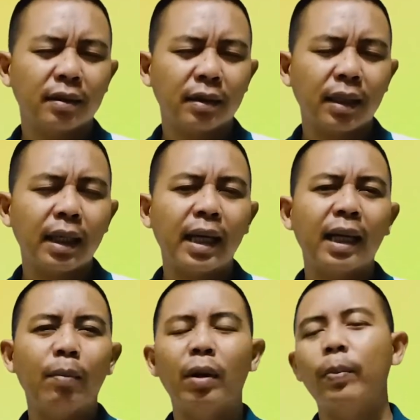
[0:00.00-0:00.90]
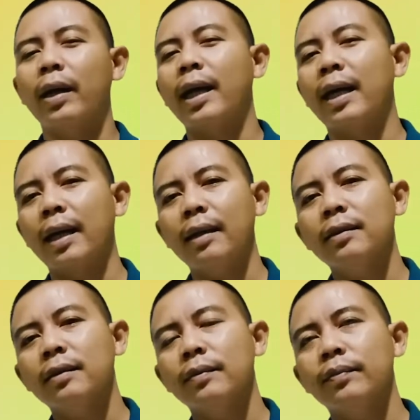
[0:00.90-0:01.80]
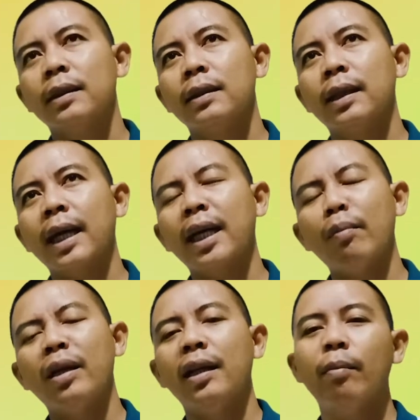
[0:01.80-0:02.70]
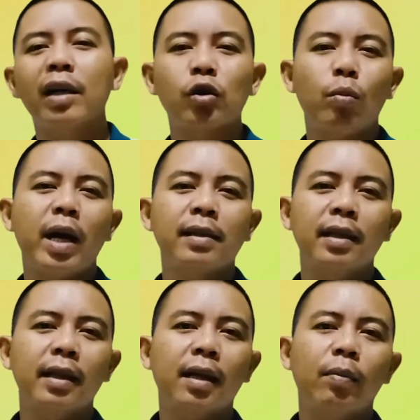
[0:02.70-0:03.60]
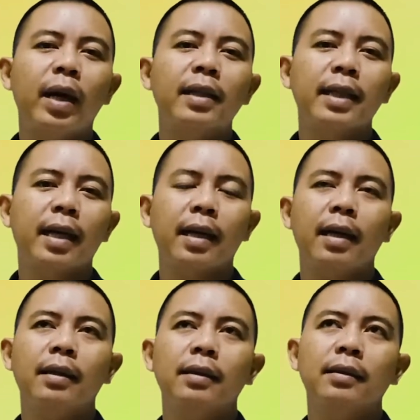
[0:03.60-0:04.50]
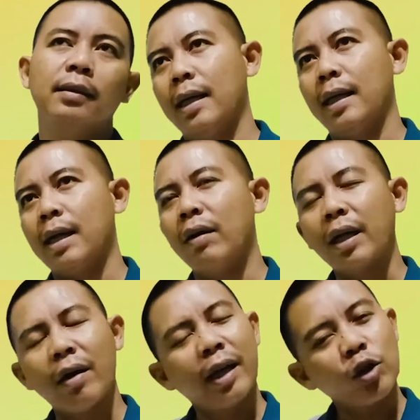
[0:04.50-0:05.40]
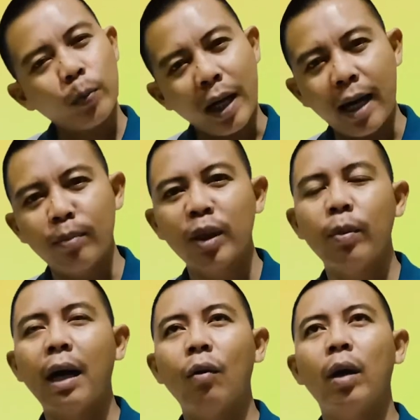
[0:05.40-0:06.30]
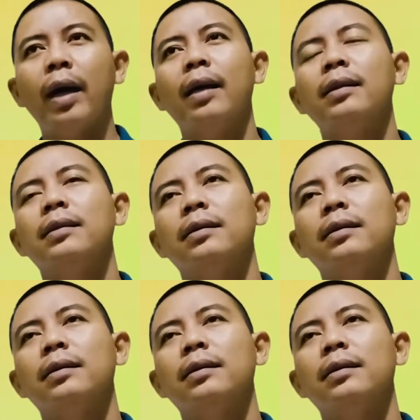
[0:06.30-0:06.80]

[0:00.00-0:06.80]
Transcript: katakanlah berperkara terkadang menerima somasi dari pengacara. Kawan-kawan harus pahami bahwa